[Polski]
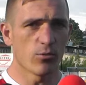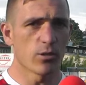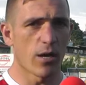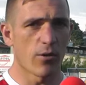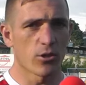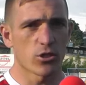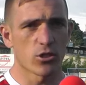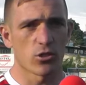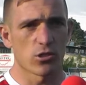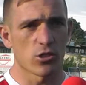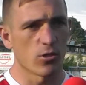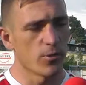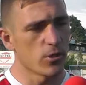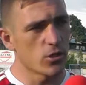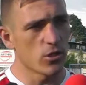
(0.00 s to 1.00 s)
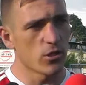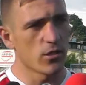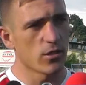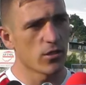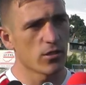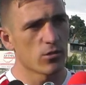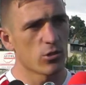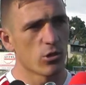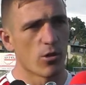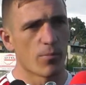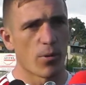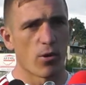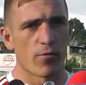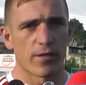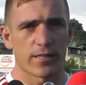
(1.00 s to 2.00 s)
udało się to zrobić. Y, drugą
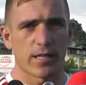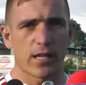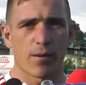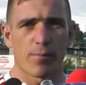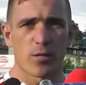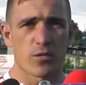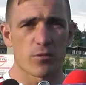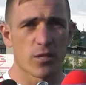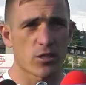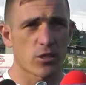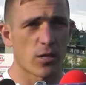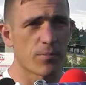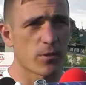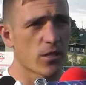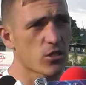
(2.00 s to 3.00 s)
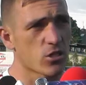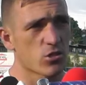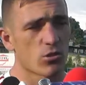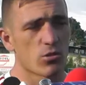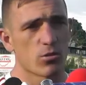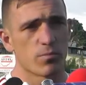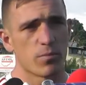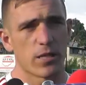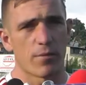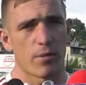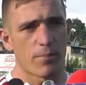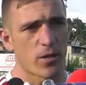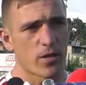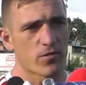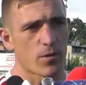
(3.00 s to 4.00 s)
połowę, tak jak powiedział nasz kapitan, że to minęła
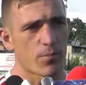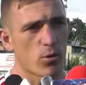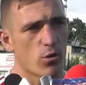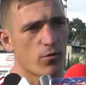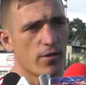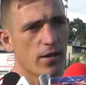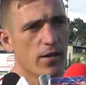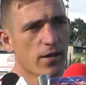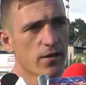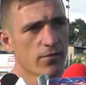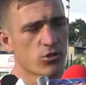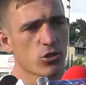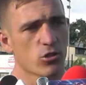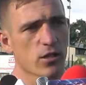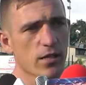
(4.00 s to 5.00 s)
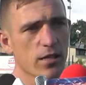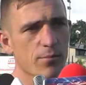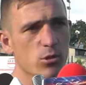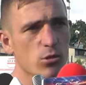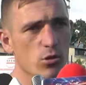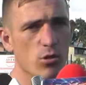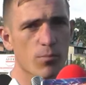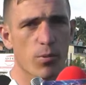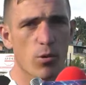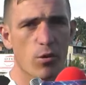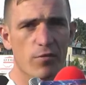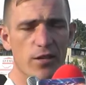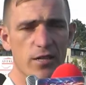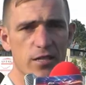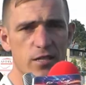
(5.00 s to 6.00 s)
pierwsza połowa. W środę gramy drugą
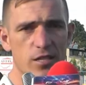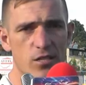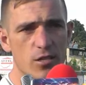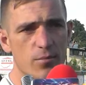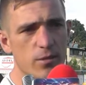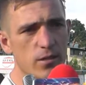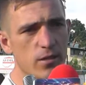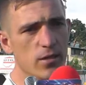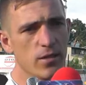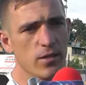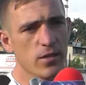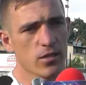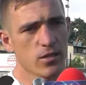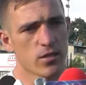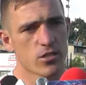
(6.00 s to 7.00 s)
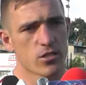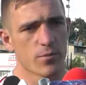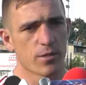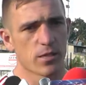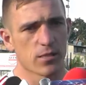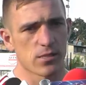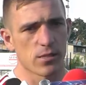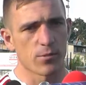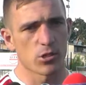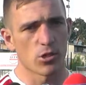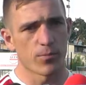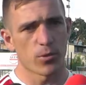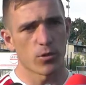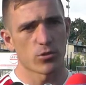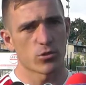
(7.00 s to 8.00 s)
połowę i jedziemy, jedziemy chcemy
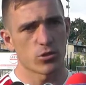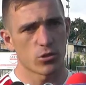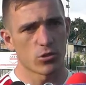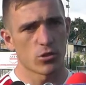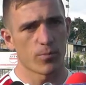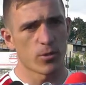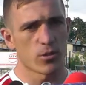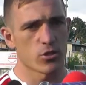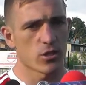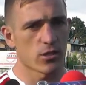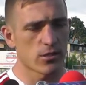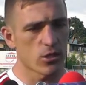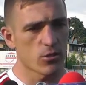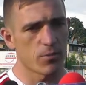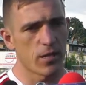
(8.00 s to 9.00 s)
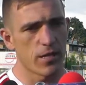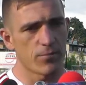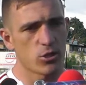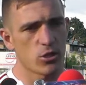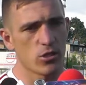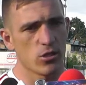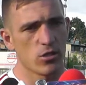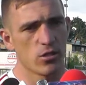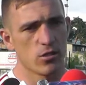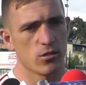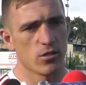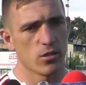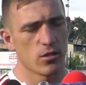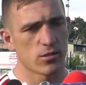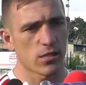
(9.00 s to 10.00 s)
dopiąć, dopiąć, że jesteśmy lepsi i,
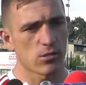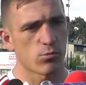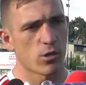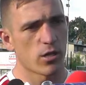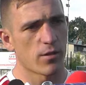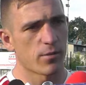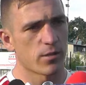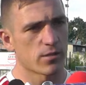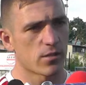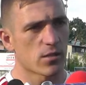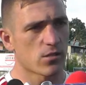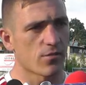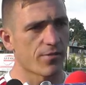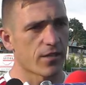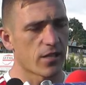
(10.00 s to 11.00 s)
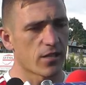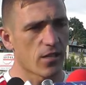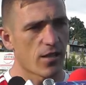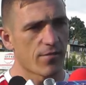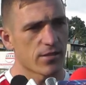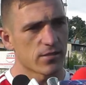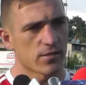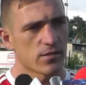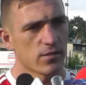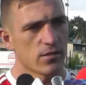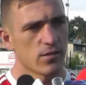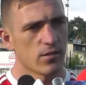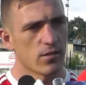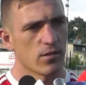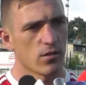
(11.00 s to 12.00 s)
i zasługujemy zdecydowanie na ten awans.
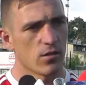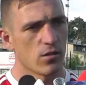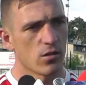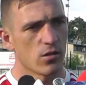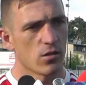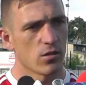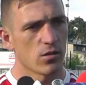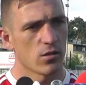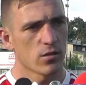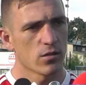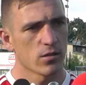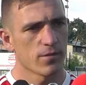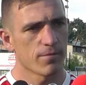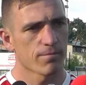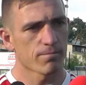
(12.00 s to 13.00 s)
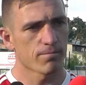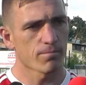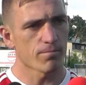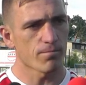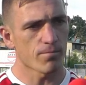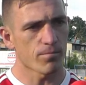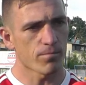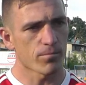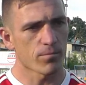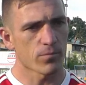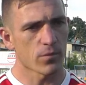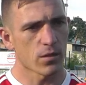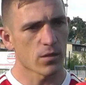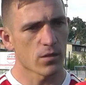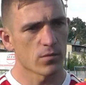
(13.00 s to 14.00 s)
Była taka sytuacja przy, przy
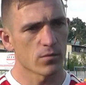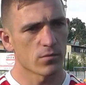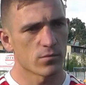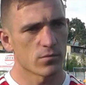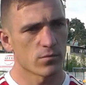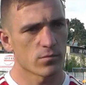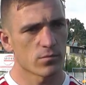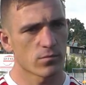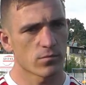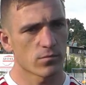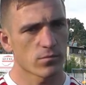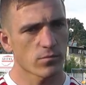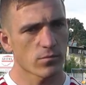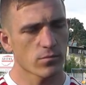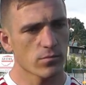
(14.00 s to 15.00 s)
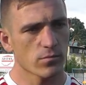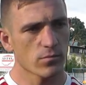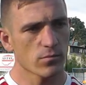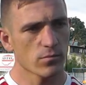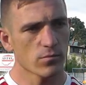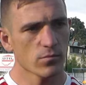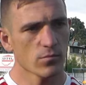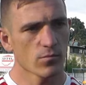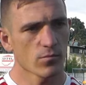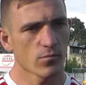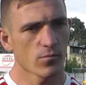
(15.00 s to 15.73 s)
stanie 2-0, że Podawałeś, czy